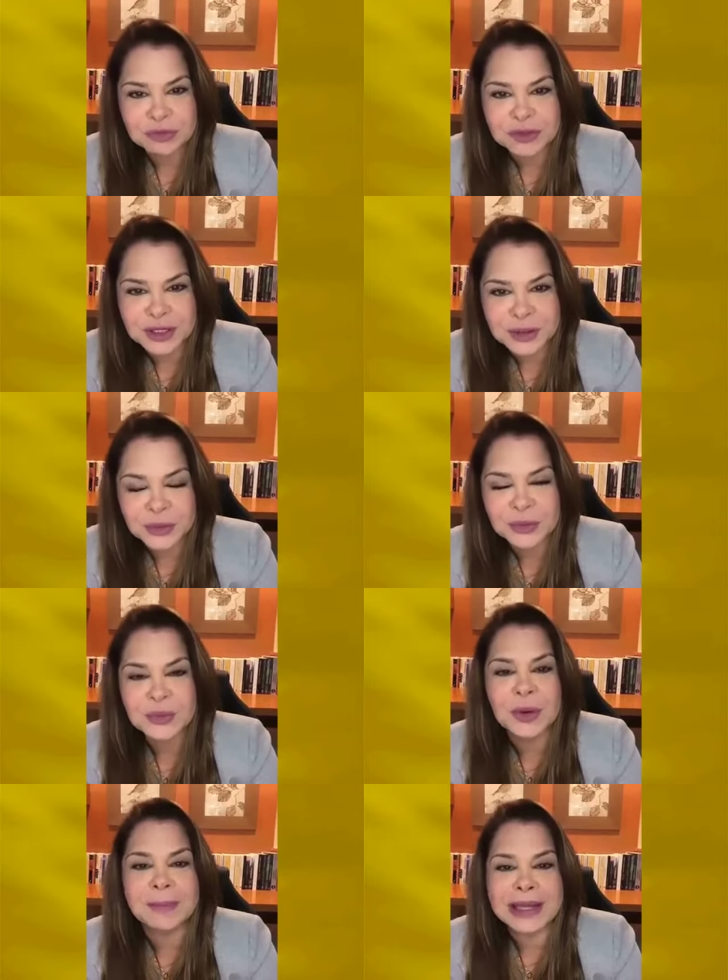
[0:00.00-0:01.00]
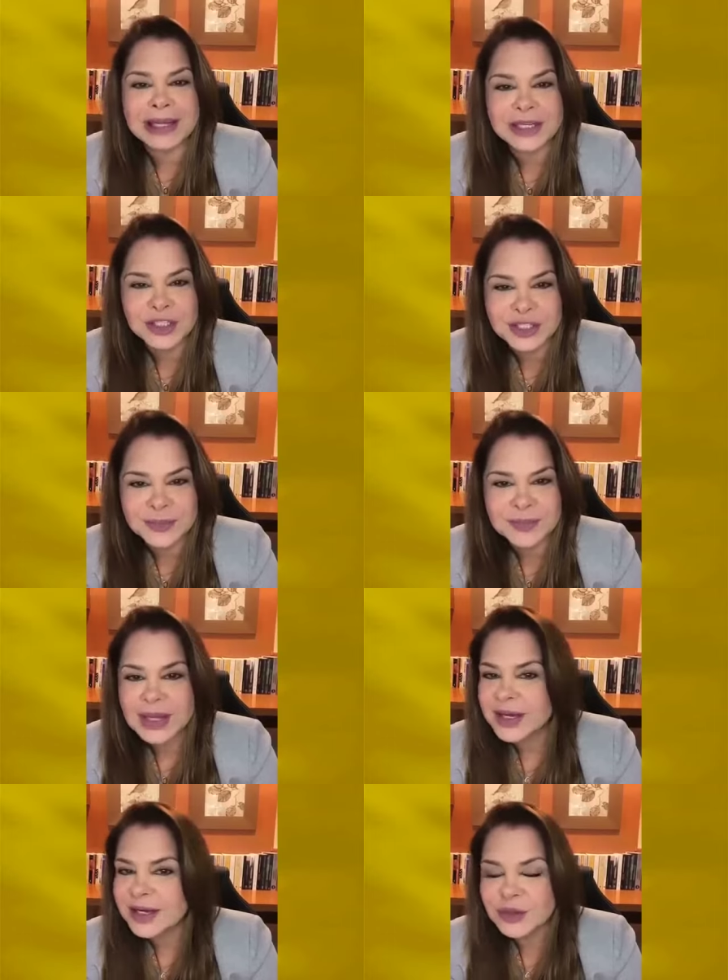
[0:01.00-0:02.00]
Frankl numa palestra
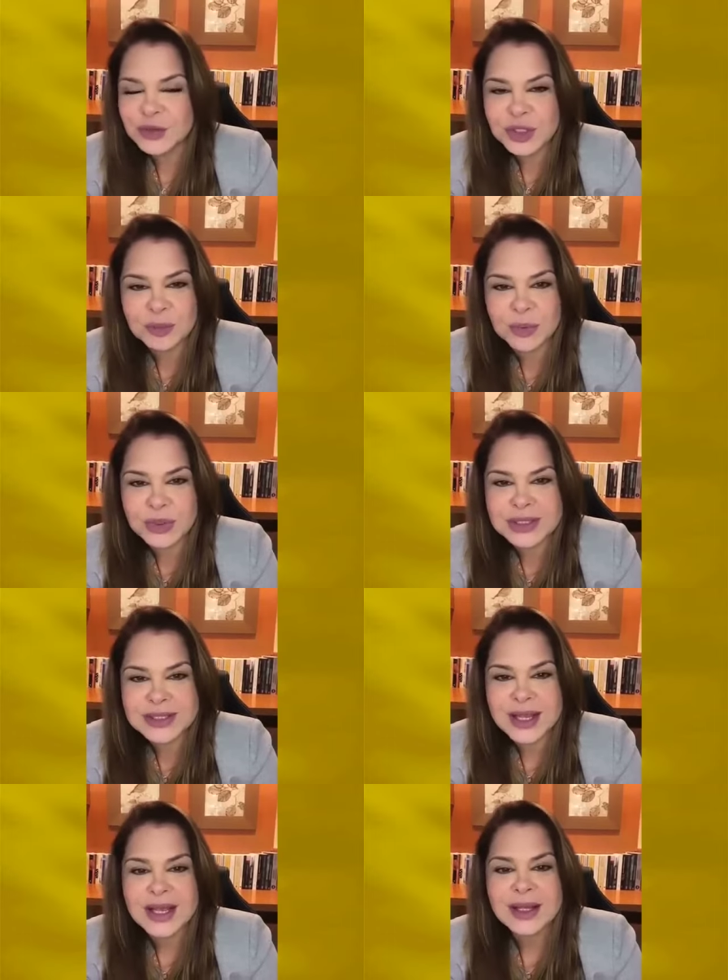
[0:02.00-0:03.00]
anos depois